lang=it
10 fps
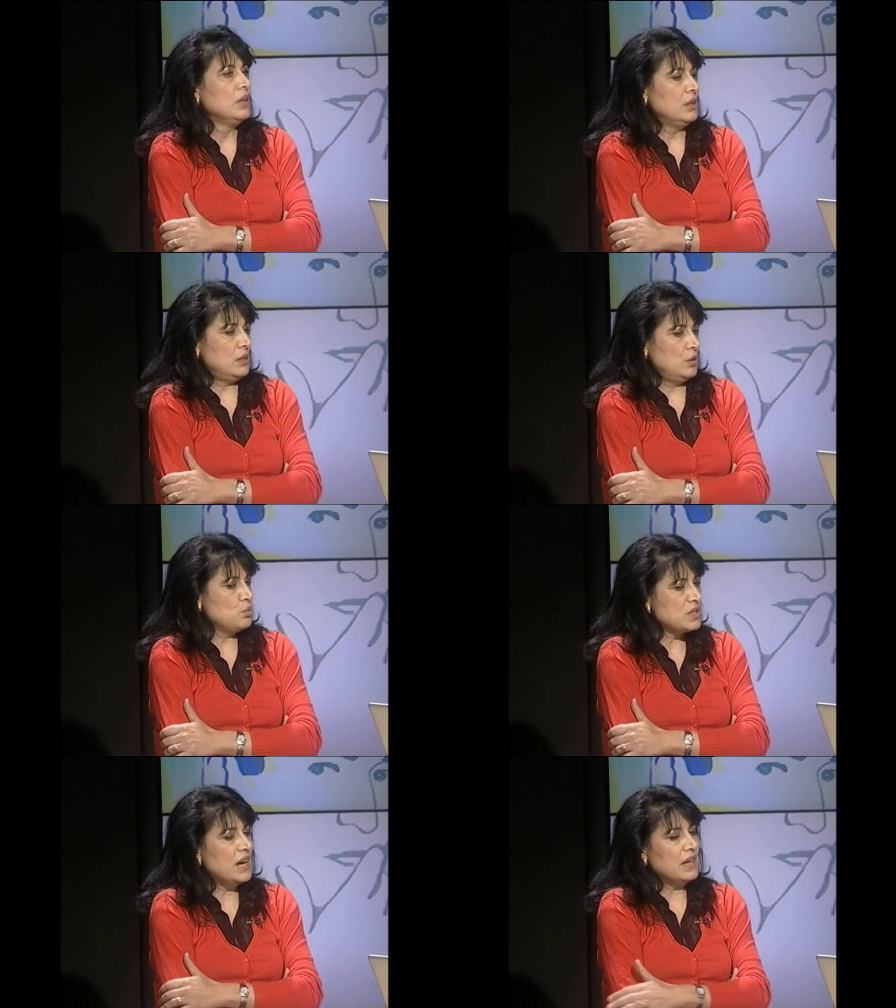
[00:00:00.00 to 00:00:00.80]
eh,
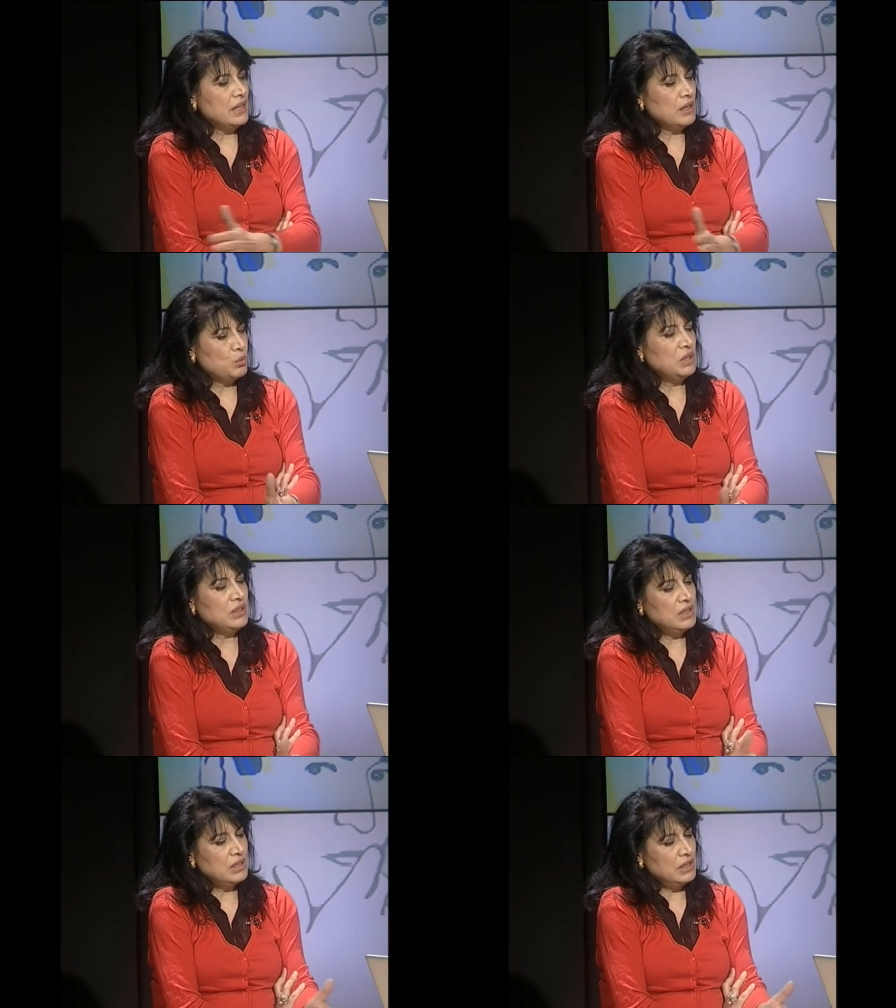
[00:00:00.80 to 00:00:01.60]
usare
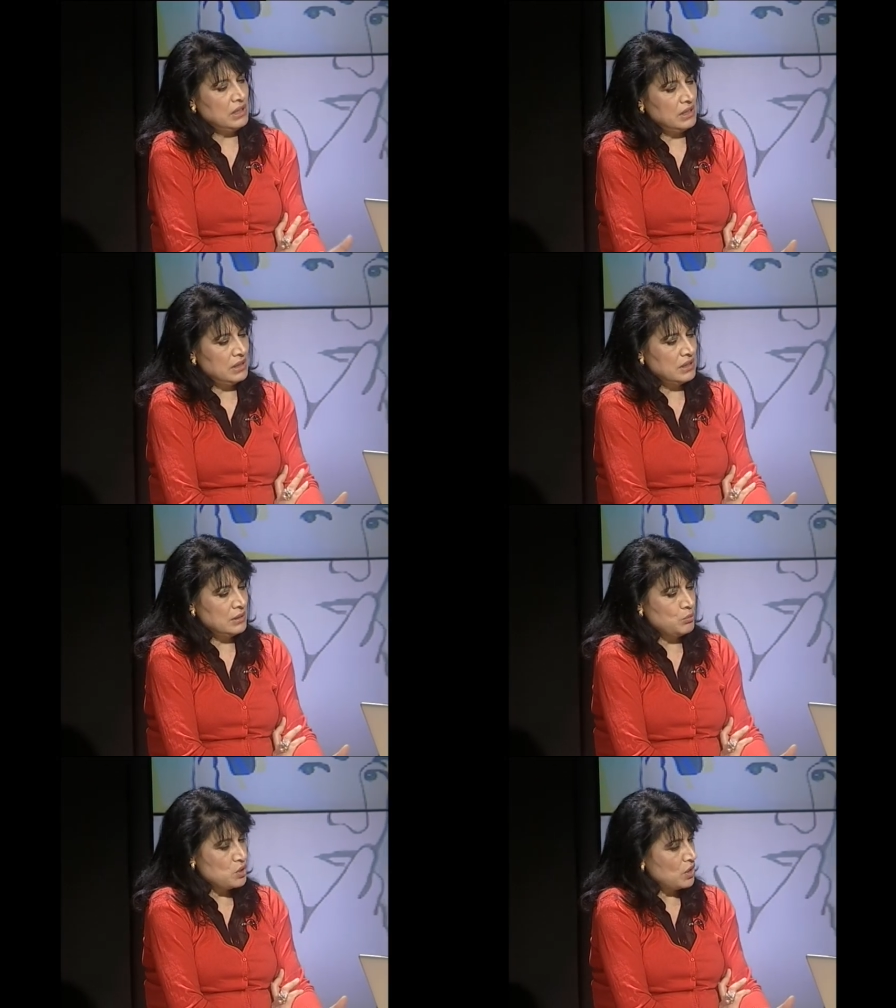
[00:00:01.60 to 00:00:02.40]
quindi
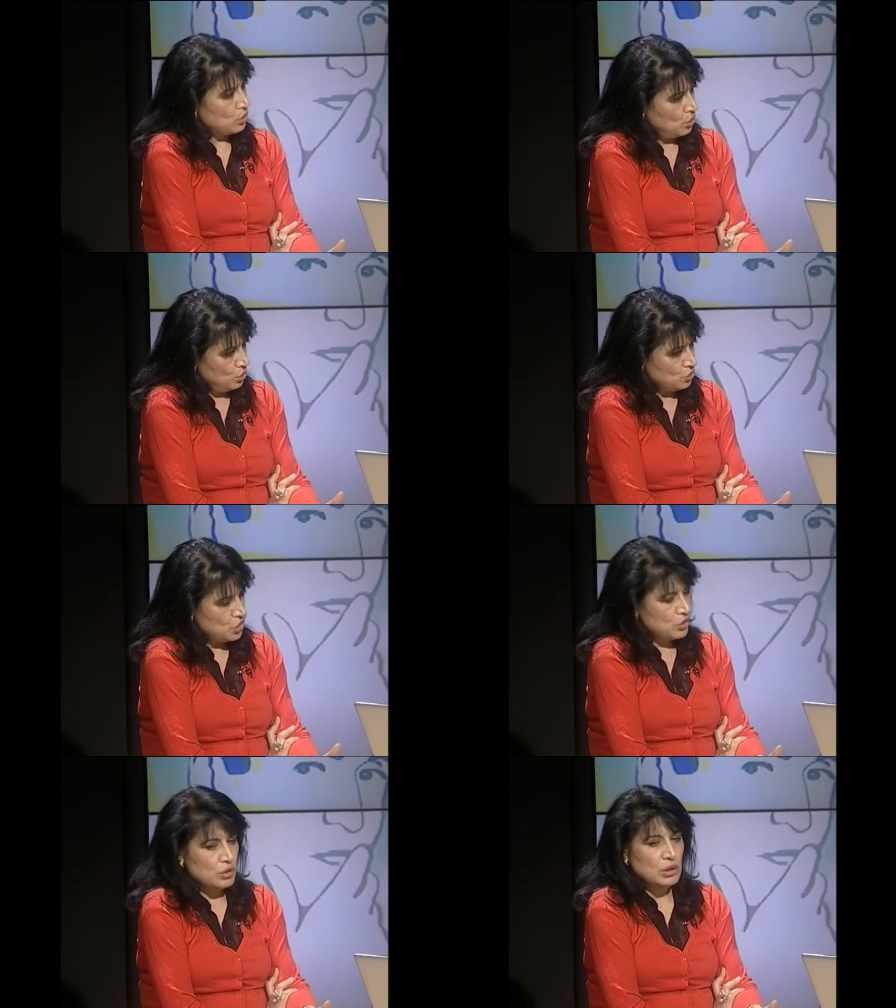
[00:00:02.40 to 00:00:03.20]
il museo
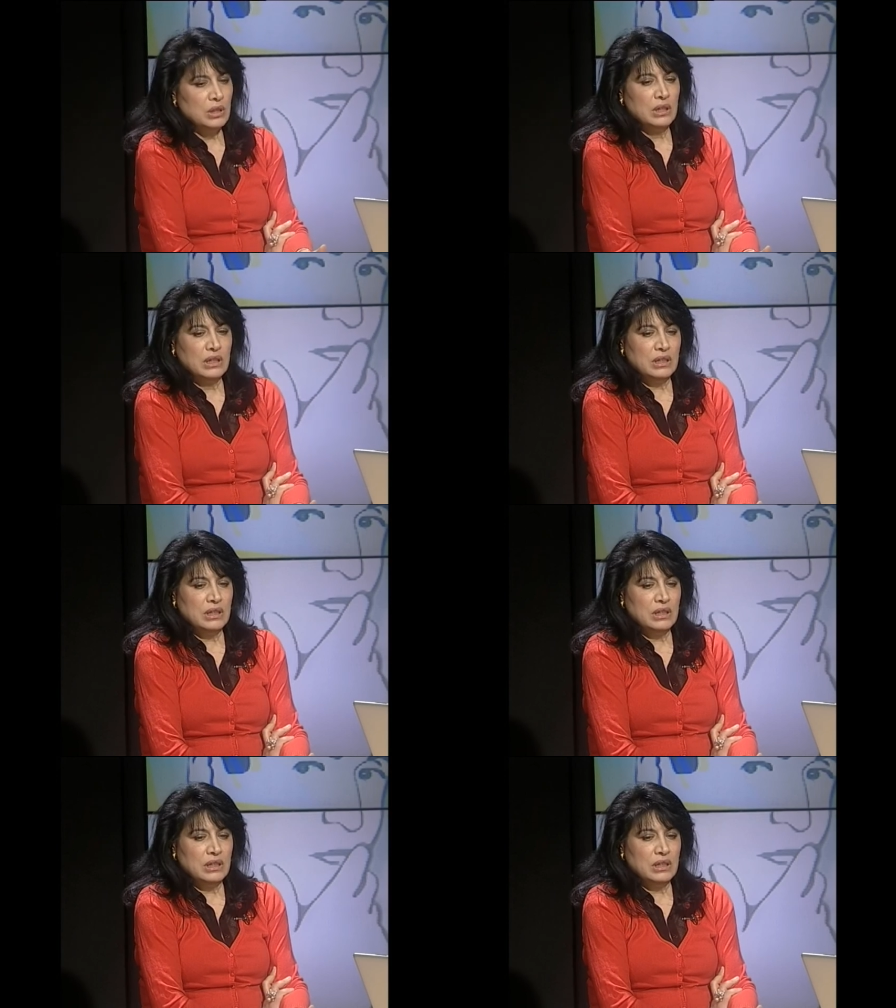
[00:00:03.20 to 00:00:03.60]
archeologico.